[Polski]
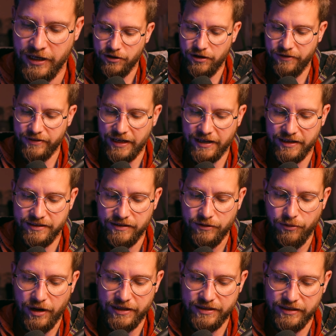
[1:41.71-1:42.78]
no i w takiej
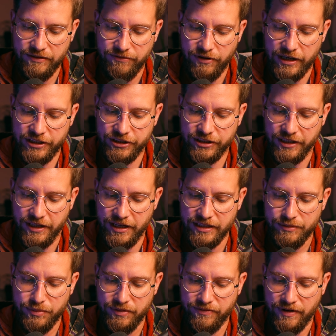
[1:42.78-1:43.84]
sytuacji właśnie x
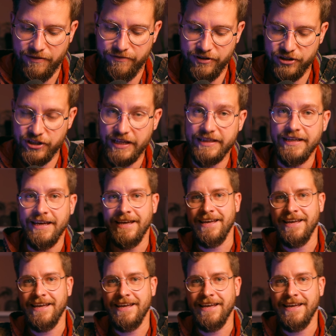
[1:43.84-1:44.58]
by wam wyszedł